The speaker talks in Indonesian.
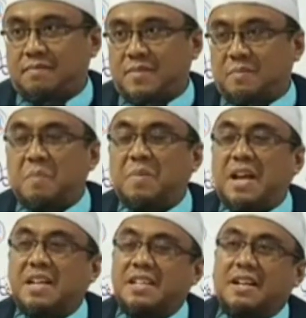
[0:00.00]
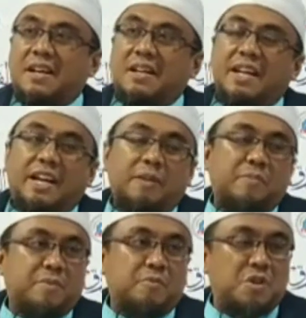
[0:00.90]
membiasakan diri
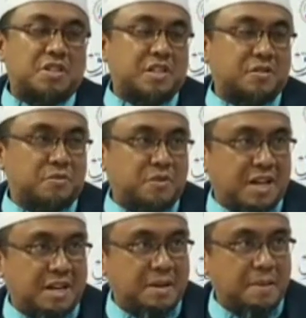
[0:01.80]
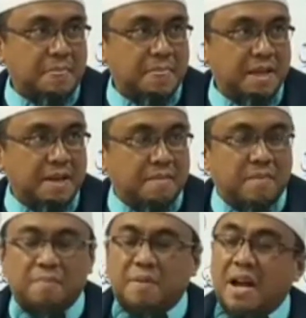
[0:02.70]
berpuasa sunnah
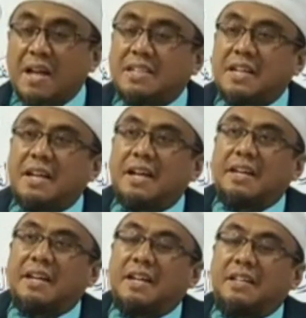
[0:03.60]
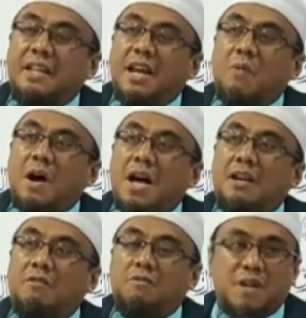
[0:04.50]
membiasakan diri tilawah
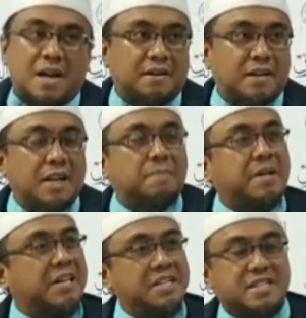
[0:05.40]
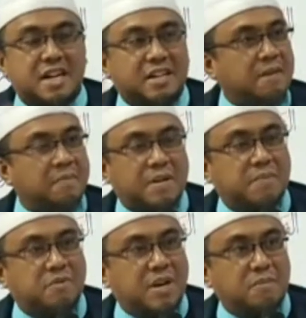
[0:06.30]
Al-Quran lebih kencang daripada
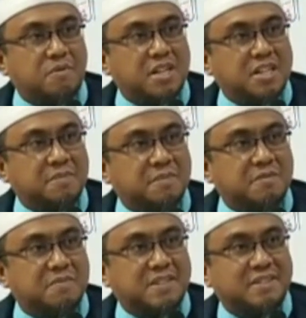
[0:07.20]
bulan-bulan sebelumnya